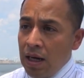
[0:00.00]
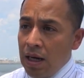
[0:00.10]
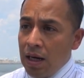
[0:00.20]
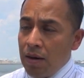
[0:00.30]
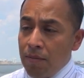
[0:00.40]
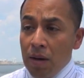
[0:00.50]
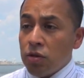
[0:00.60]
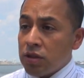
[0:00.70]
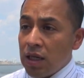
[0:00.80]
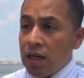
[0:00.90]
ah,
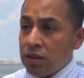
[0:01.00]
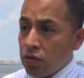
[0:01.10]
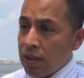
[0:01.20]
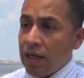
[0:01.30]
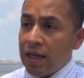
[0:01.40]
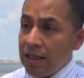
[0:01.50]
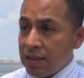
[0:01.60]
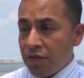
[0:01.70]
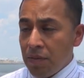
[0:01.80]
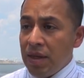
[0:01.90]
vamos a asegurar que
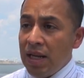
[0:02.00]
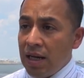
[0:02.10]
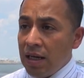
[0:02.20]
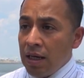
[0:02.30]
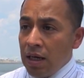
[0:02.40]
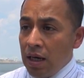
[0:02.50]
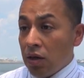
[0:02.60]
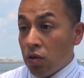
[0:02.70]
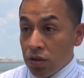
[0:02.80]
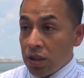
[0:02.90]
esa familia Ah,
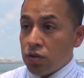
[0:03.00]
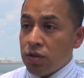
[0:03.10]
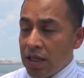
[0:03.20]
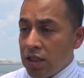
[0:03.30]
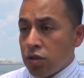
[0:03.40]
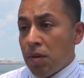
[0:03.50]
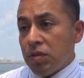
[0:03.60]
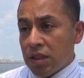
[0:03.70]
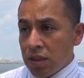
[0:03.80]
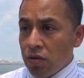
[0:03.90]
conozca sus derechos,
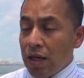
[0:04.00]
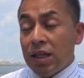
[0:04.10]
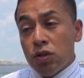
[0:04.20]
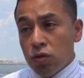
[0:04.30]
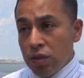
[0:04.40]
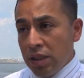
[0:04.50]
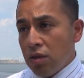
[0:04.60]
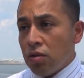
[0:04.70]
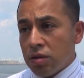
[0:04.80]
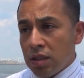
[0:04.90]
vamos a asegurar que sus
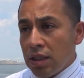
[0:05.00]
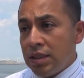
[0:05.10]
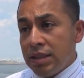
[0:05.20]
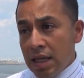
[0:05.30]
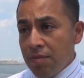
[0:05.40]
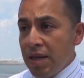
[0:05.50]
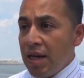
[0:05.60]
hijos ah, estén